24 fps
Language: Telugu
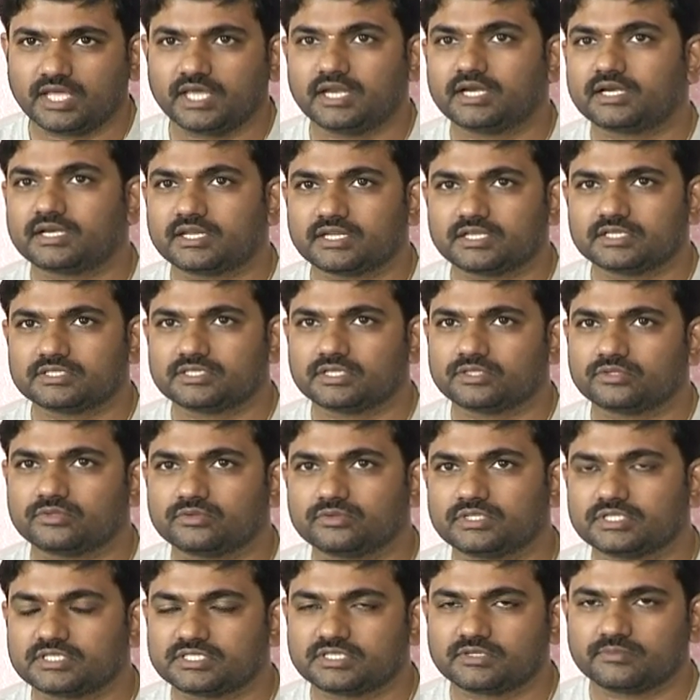డైరెక్టర్గా
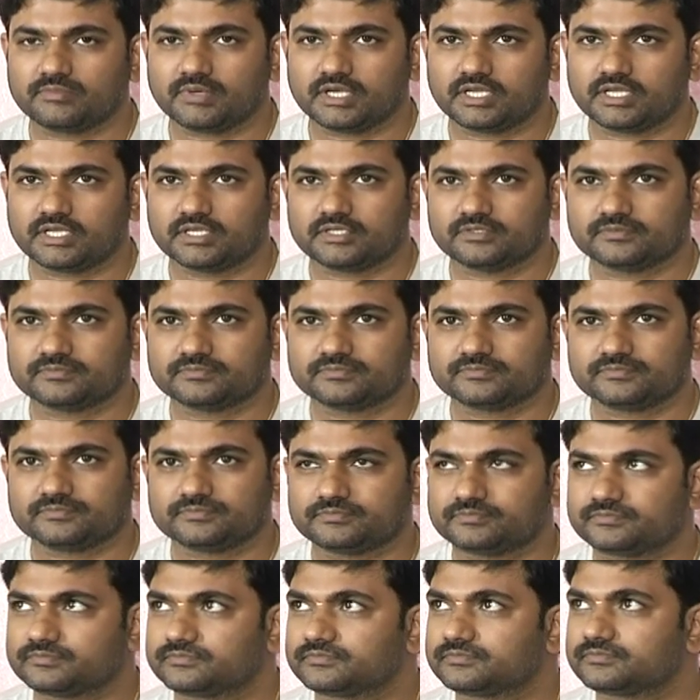చెందుద్ది ఈ సినిమాకి
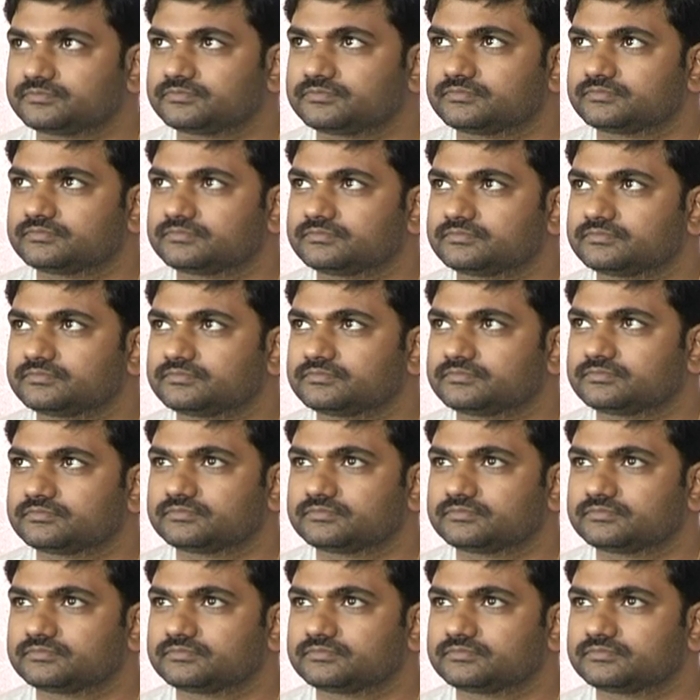రాహుల్ గారి